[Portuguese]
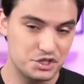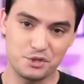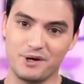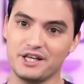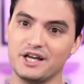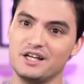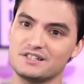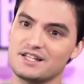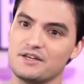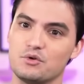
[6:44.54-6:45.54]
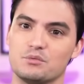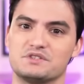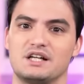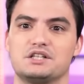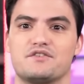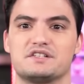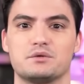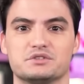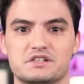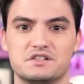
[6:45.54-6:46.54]
de manhã, ele saiu, como se nada tivesse
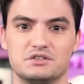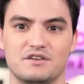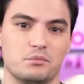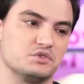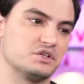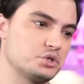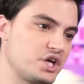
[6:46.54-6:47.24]
acontecido, tava o museu